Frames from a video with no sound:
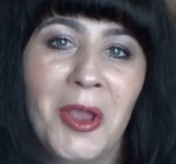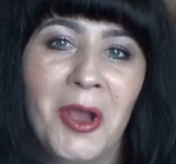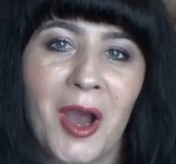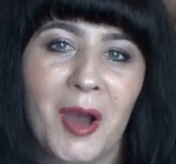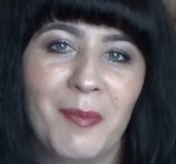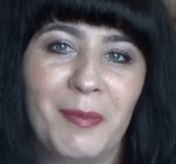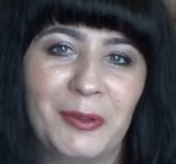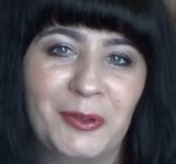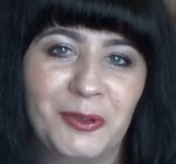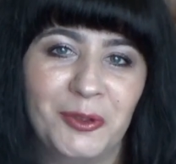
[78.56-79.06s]

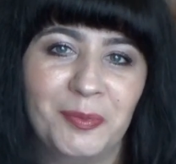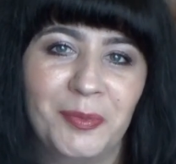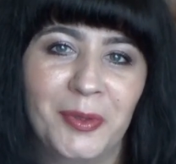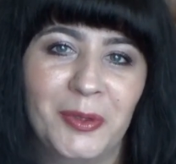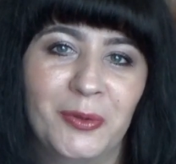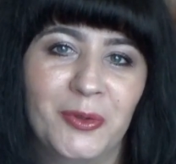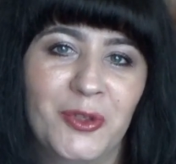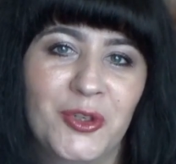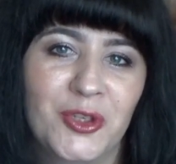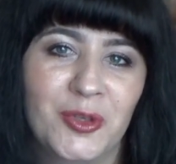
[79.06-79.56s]
а потом
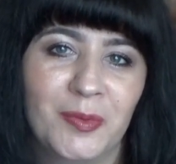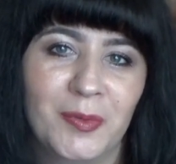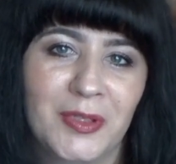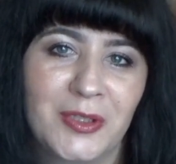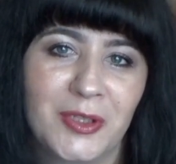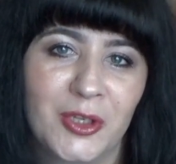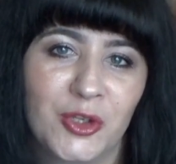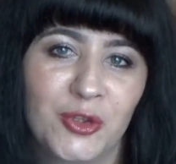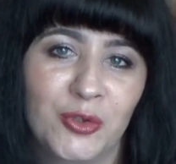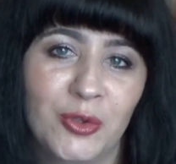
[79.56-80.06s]
получите
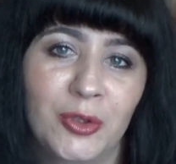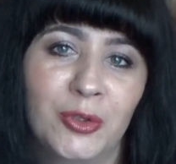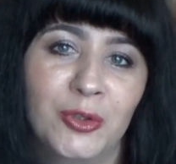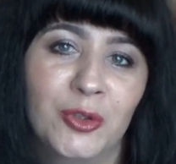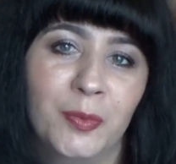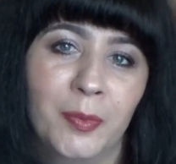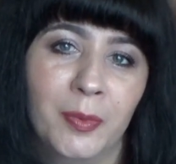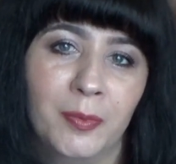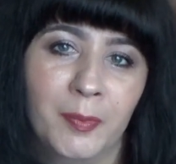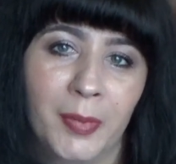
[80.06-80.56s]
массажер,
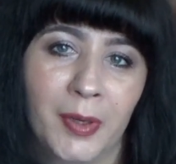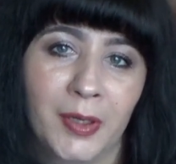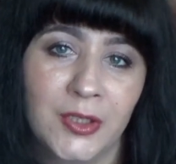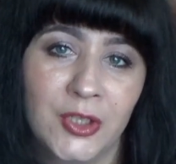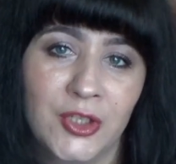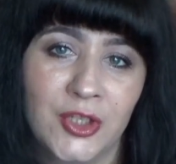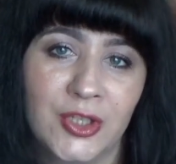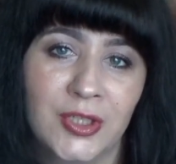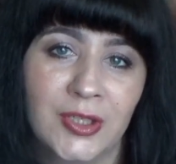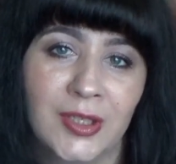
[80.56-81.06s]
то
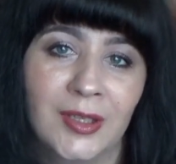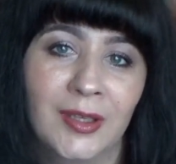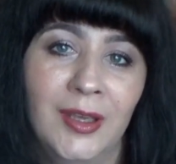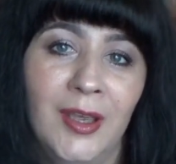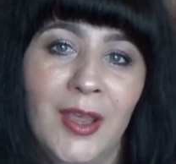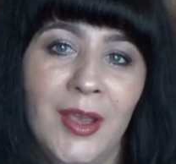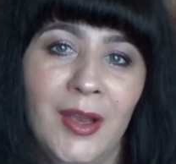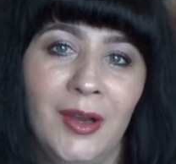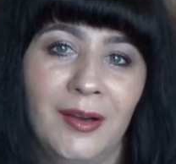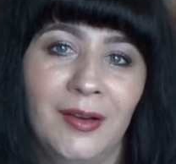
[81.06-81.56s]
практически
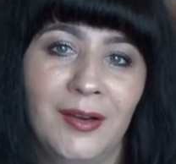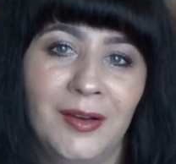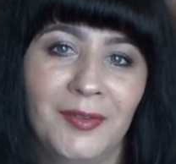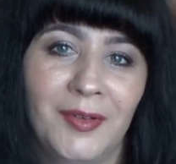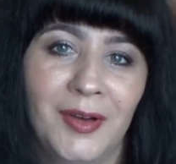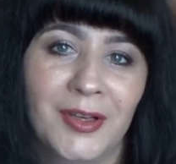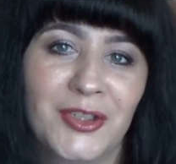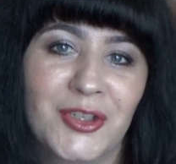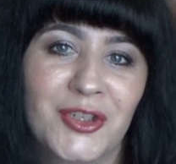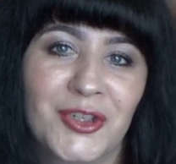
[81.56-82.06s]
а,
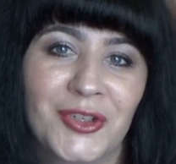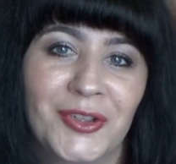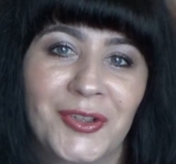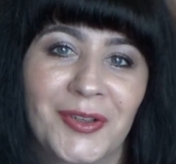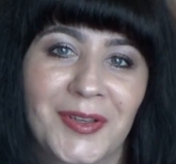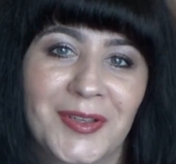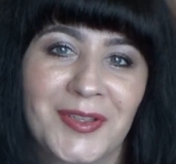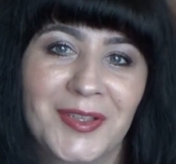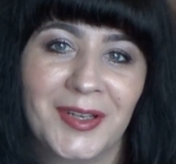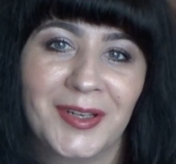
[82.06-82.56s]
ваш
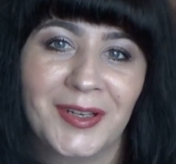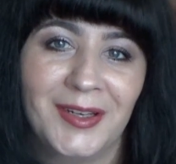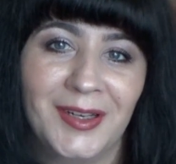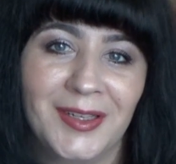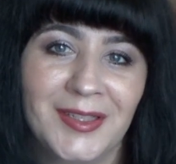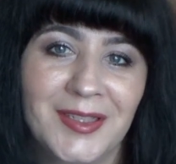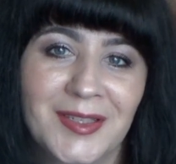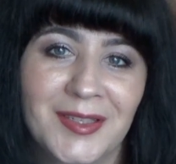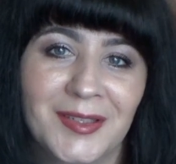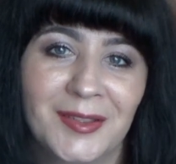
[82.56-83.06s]

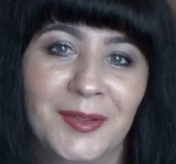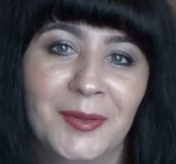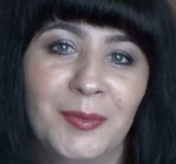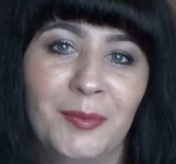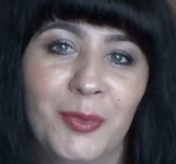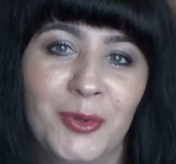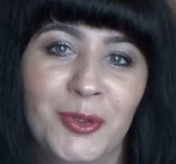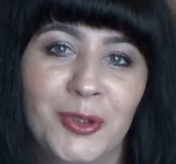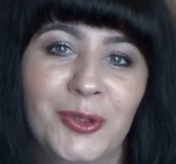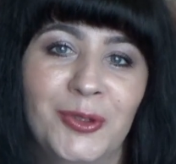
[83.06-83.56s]
заказ а,
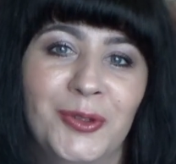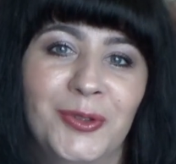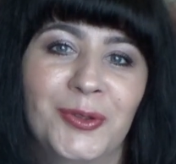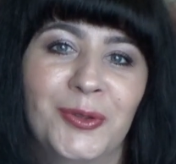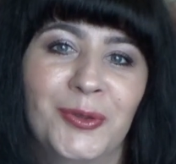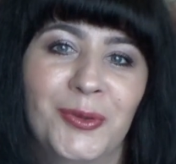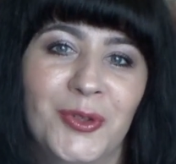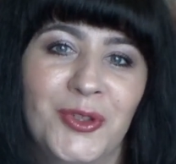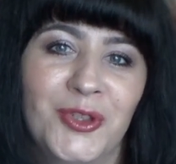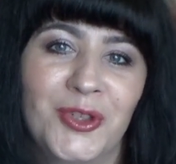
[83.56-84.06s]
будет
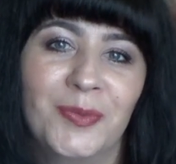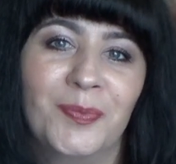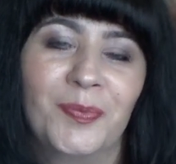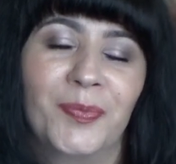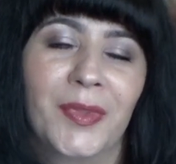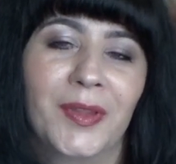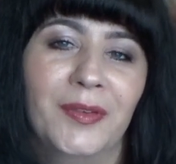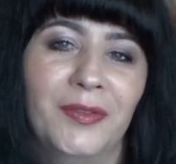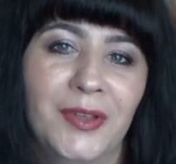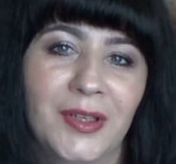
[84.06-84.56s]
очень
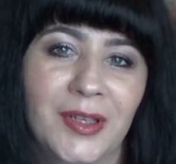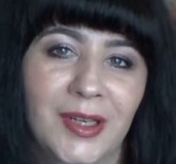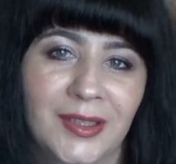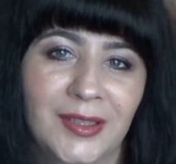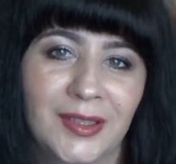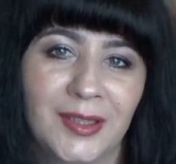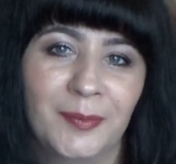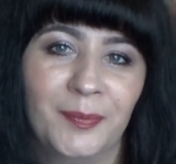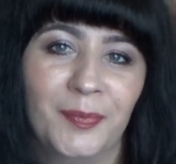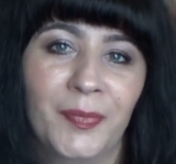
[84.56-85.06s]

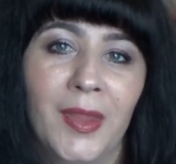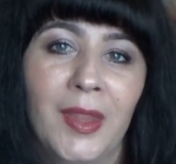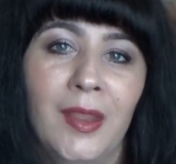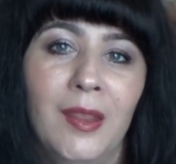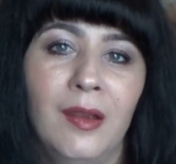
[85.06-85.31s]
выгодным.